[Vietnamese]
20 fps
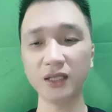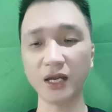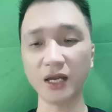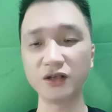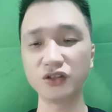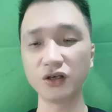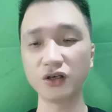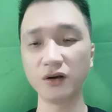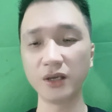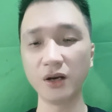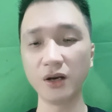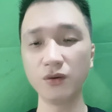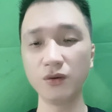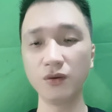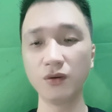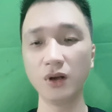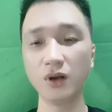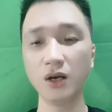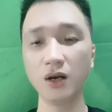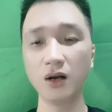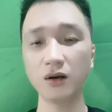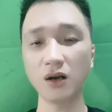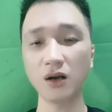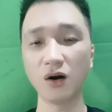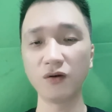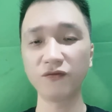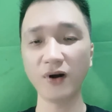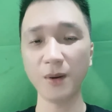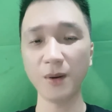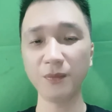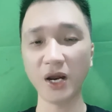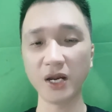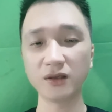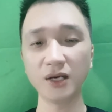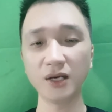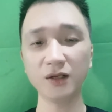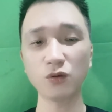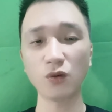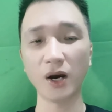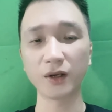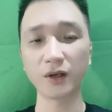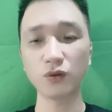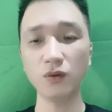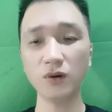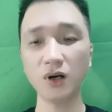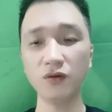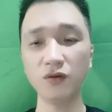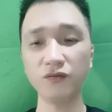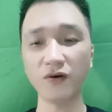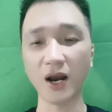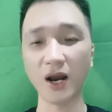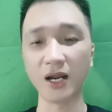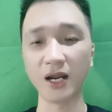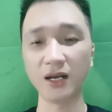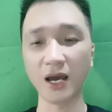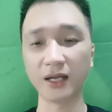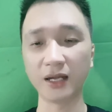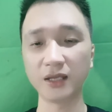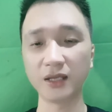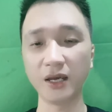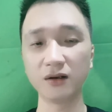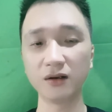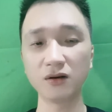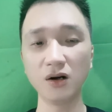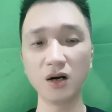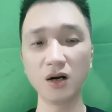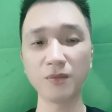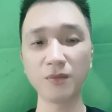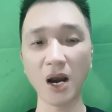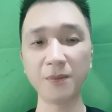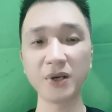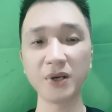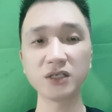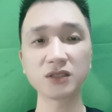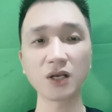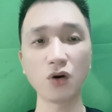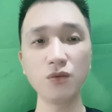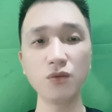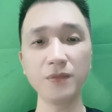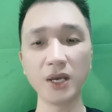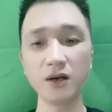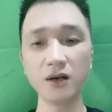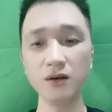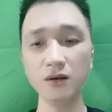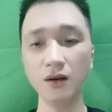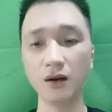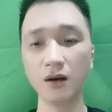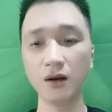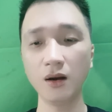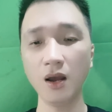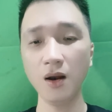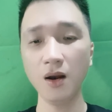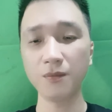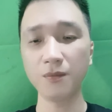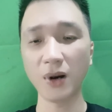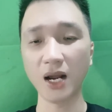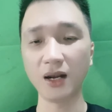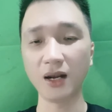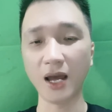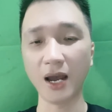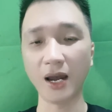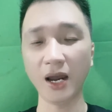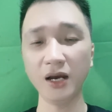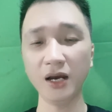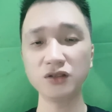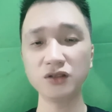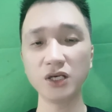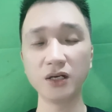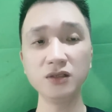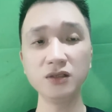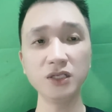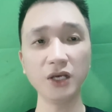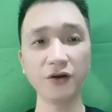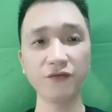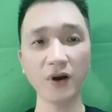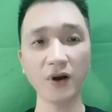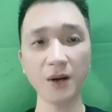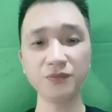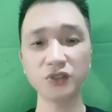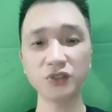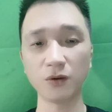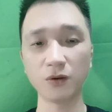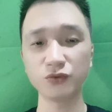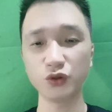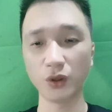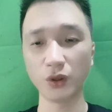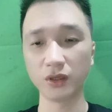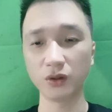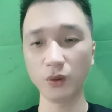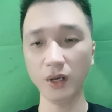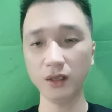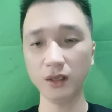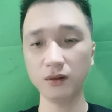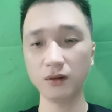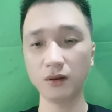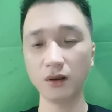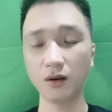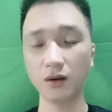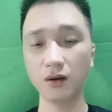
thành trừ yêu, công pháp mạnh nhất của hắn cũng không phải là Thiên Cương 36 biến, mà là ác chiến chi pháp trong truyền thuyết.